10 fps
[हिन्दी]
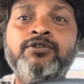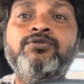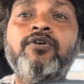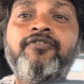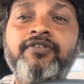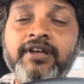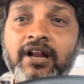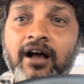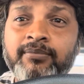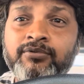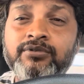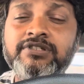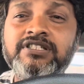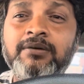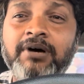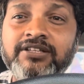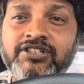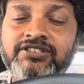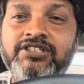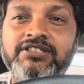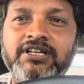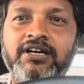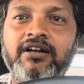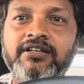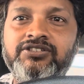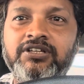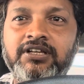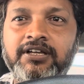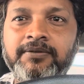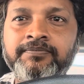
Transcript: तो फिर आपको सामाजिक चीजें करनी चाहिए